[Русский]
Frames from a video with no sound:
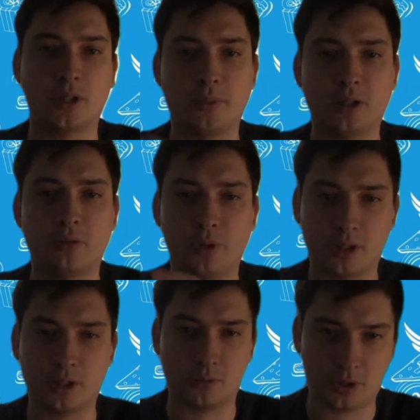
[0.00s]
командам, по
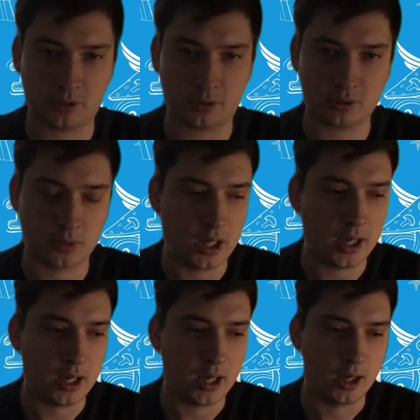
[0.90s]
разным сервисам
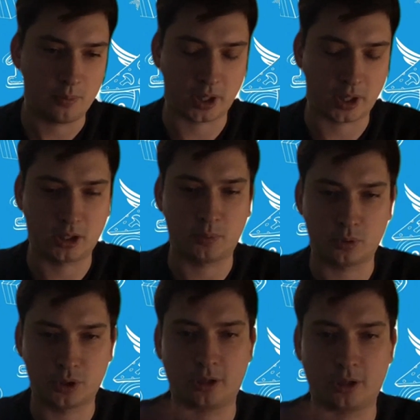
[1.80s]
проекты
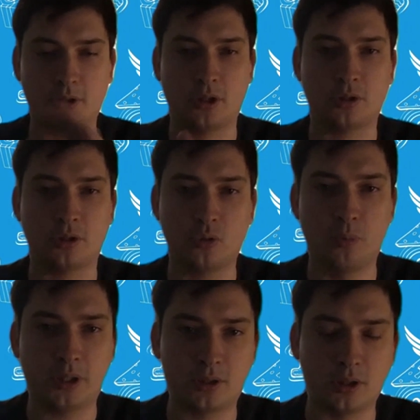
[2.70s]
получаются достаточно
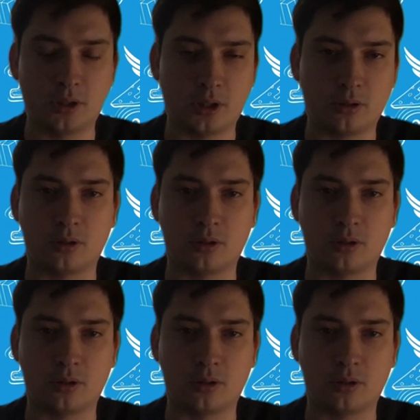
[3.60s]
комплексные,